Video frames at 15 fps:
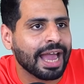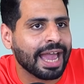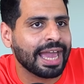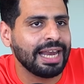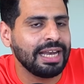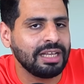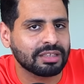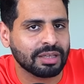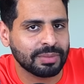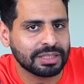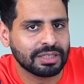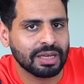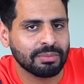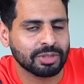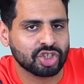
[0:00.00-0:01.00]
غالي طب
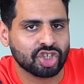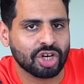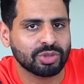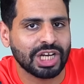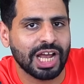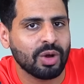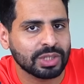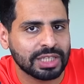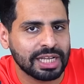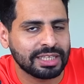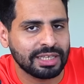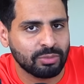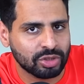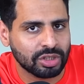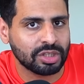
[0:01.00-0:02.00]
انت ما تشربش قهوه ثلاث
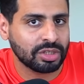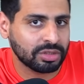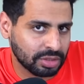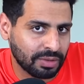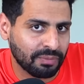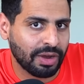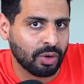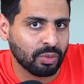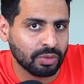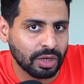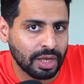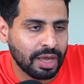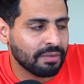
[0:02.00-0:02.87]
ايام وانت تقدر تدفعه